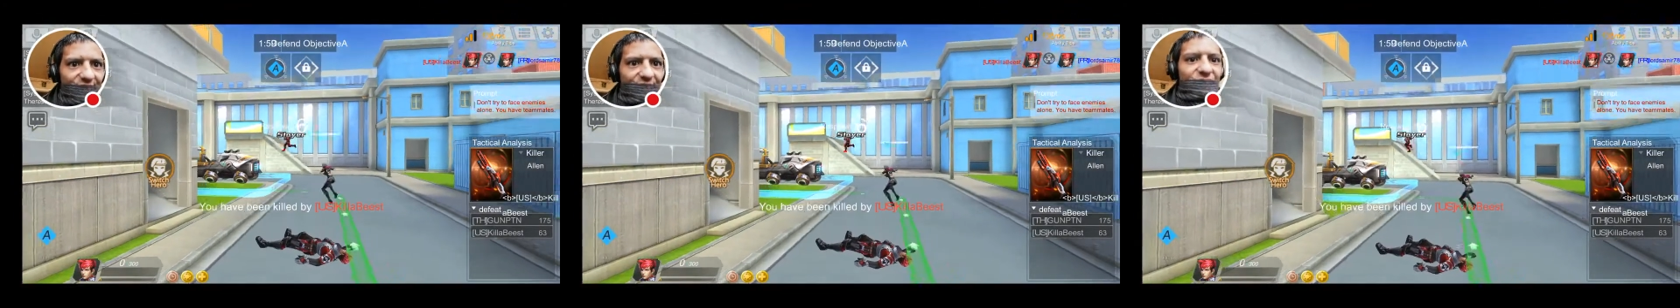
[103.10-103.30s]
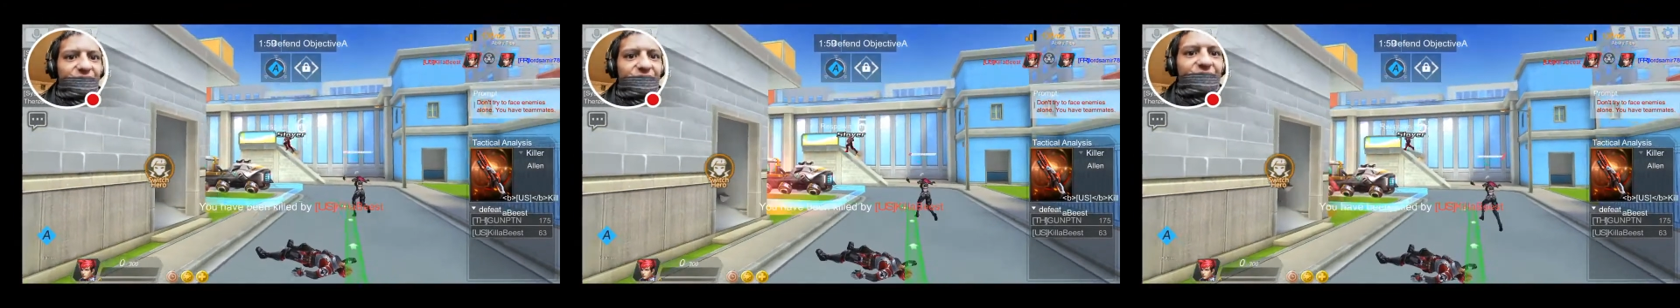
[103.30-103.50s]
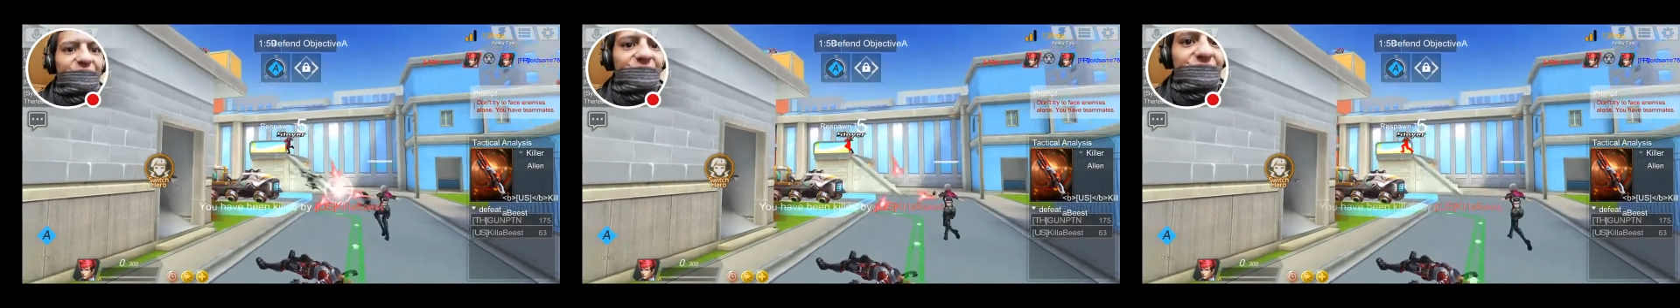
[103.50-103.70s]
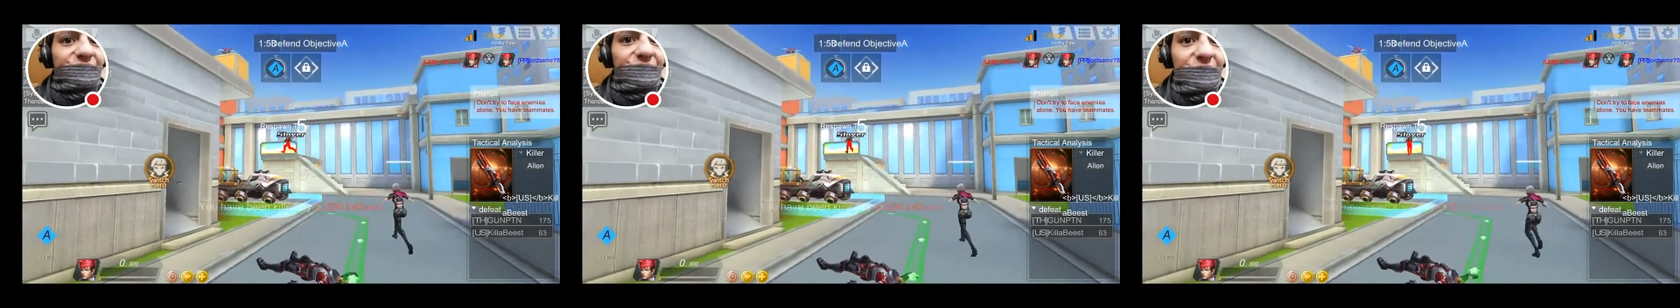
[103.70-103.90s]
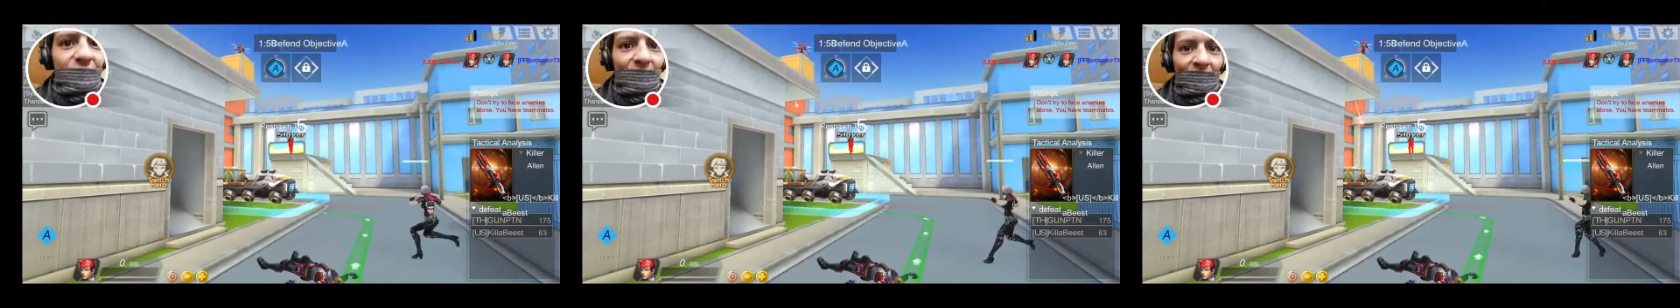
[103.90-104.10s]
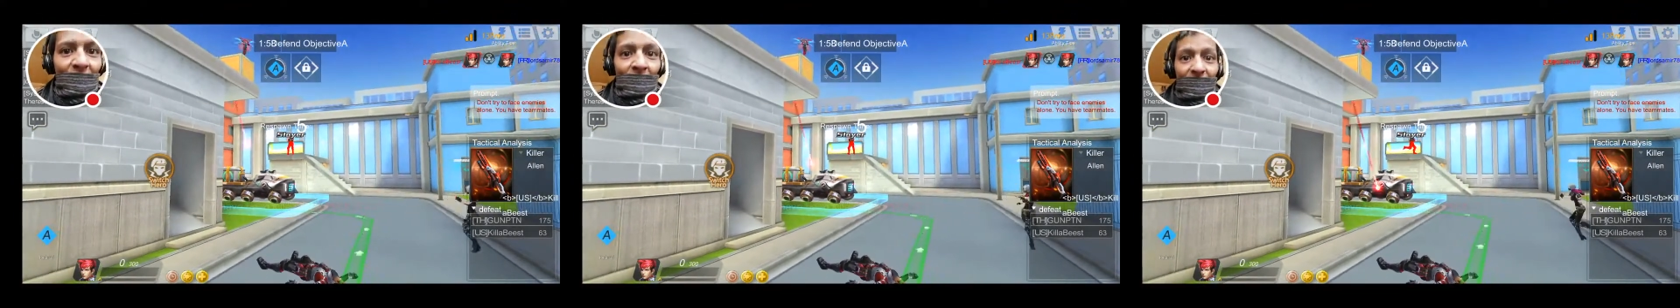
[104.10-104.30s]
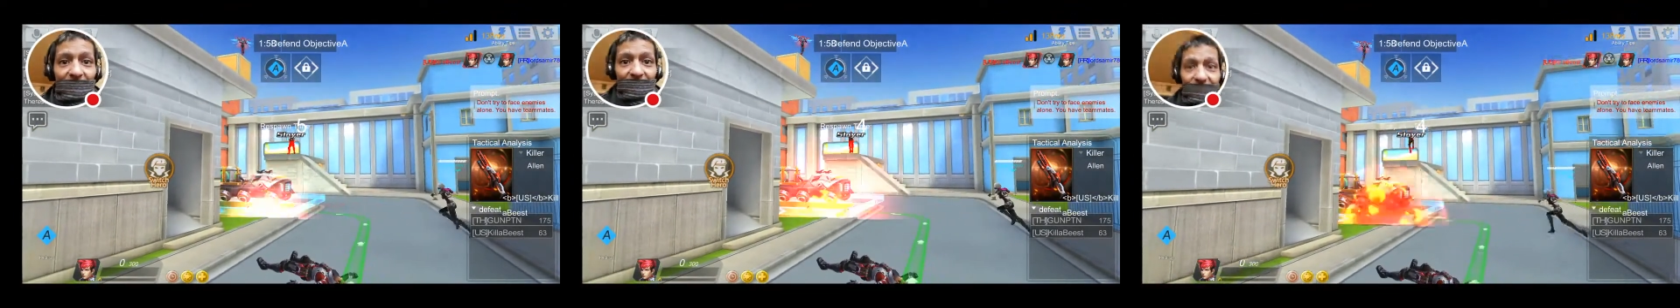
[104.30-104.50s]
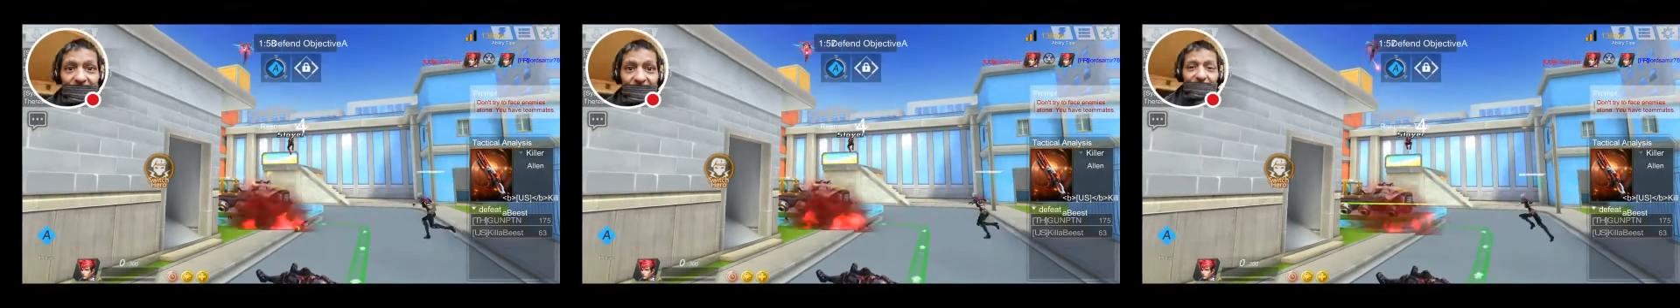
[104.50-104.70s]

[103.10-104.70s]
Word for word: me suis fait tuer. Donc vous avez vu,